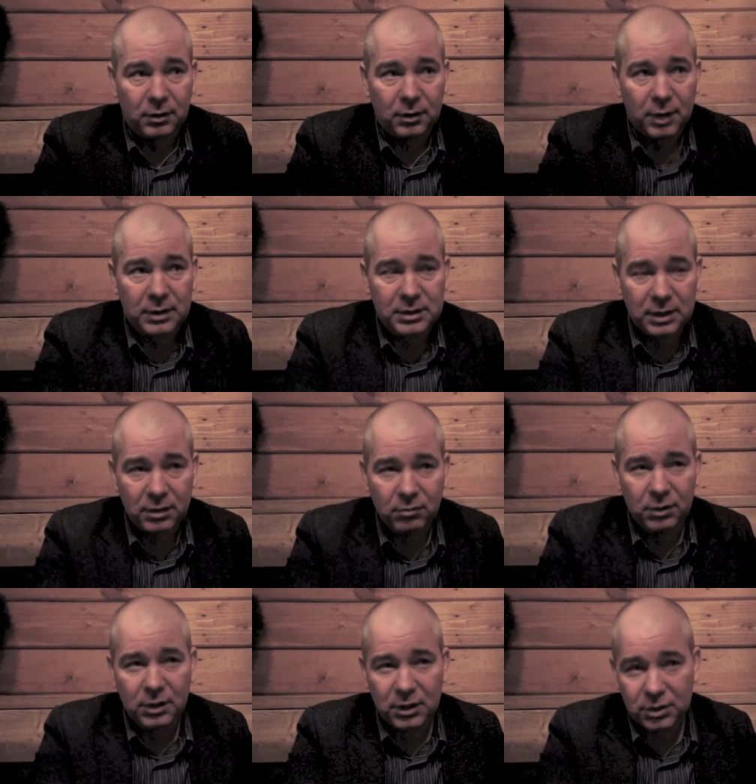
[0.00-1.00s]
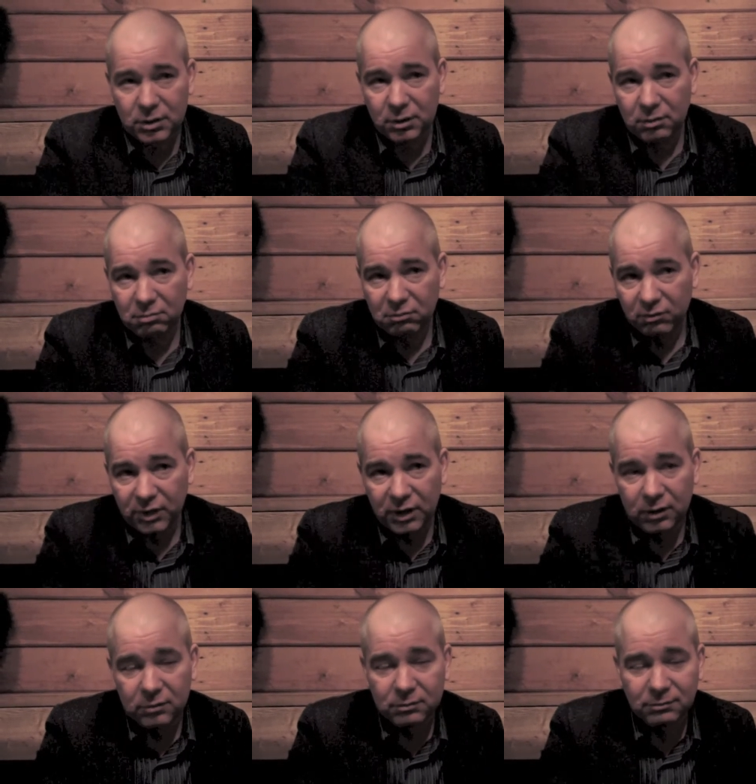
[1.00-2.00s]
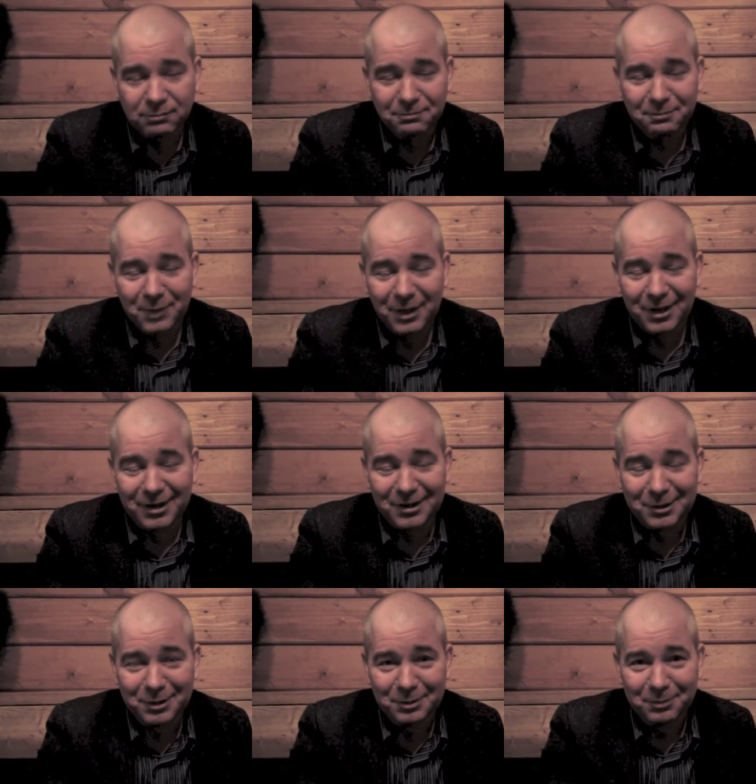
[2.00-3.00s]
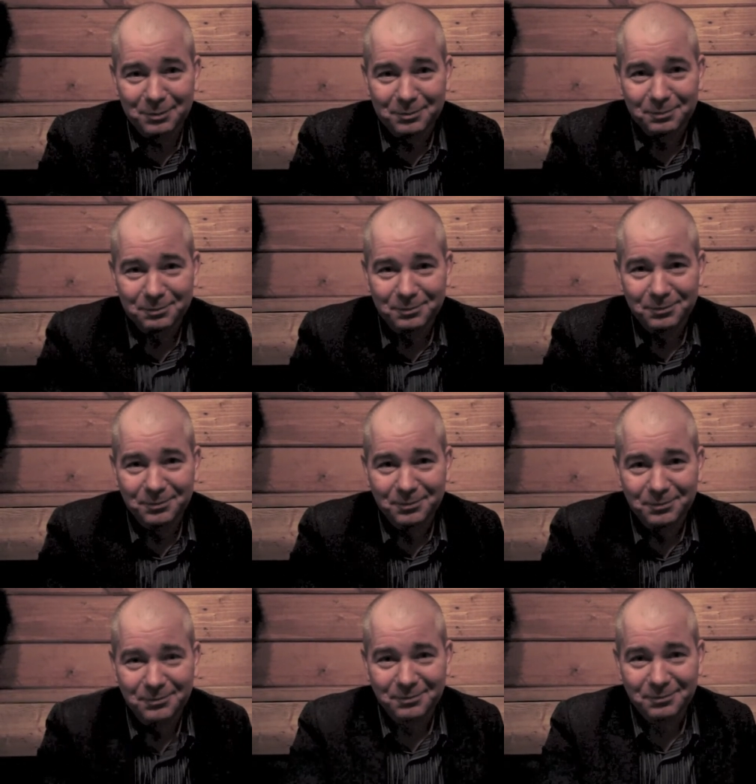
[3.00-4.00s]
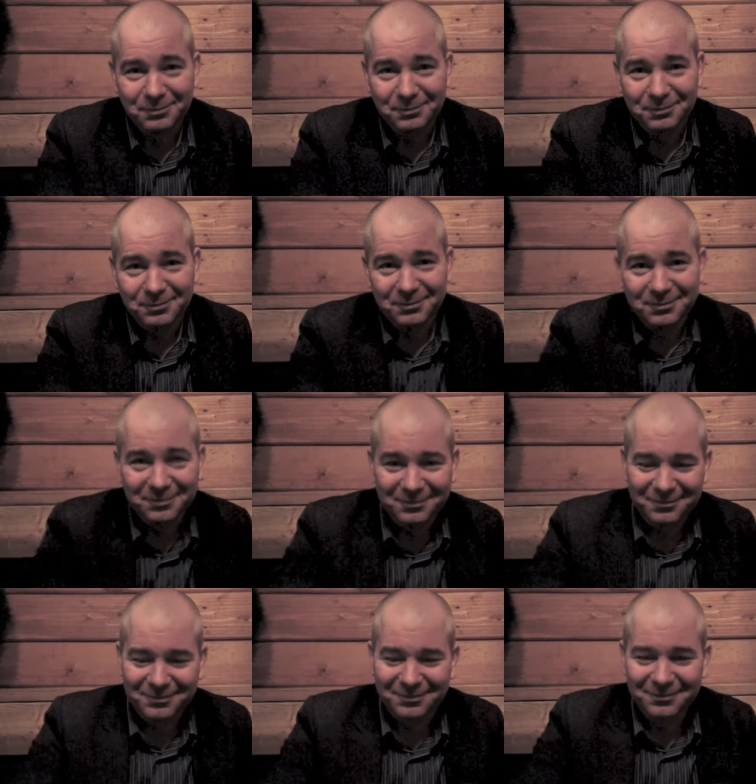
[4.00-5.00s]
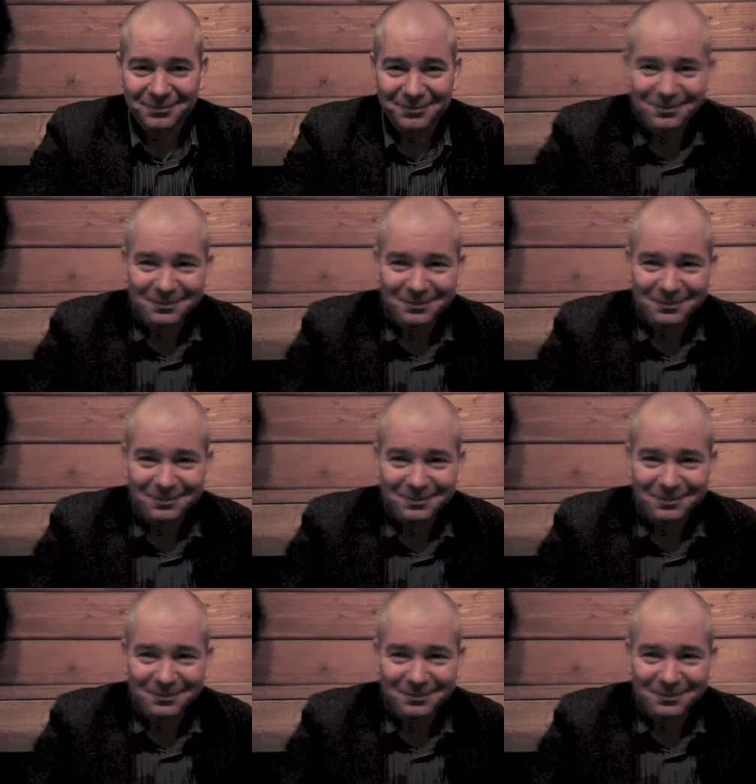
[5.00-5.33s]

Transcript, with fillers: оценивать должны вы, клиенты. А, -а, -а все понял, демократично.